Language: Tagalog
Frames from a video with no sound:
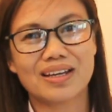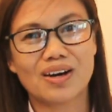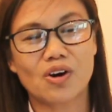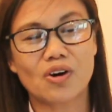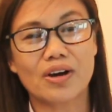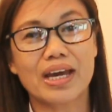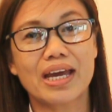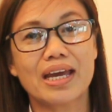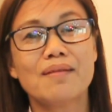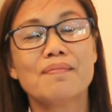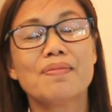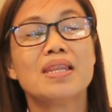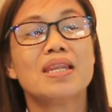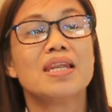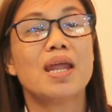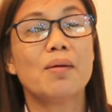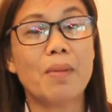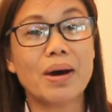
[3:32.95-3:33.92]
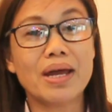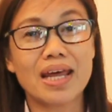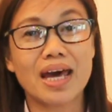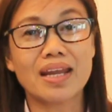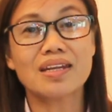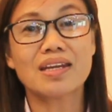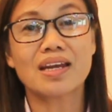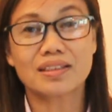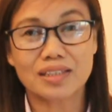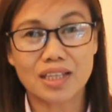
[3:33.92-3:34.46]
Okay?
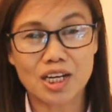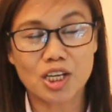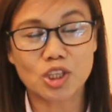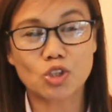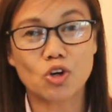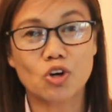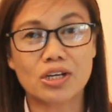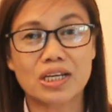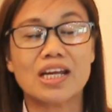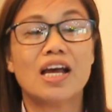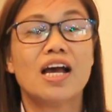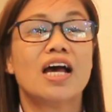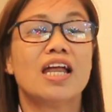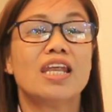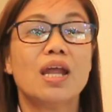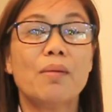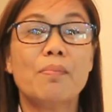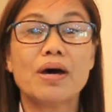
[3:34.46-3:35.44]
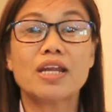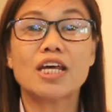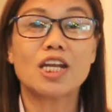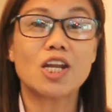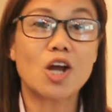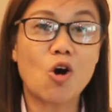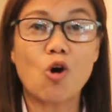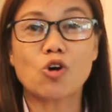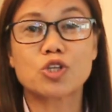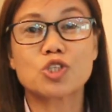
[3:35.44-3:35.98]
Labanan ng territory, labanan
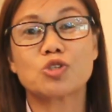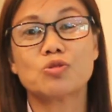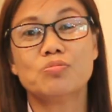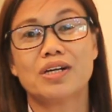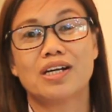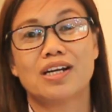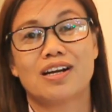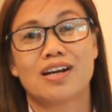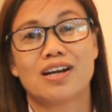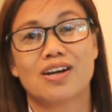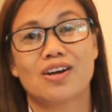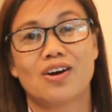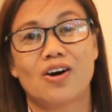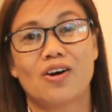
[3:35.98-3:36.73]
ng customer.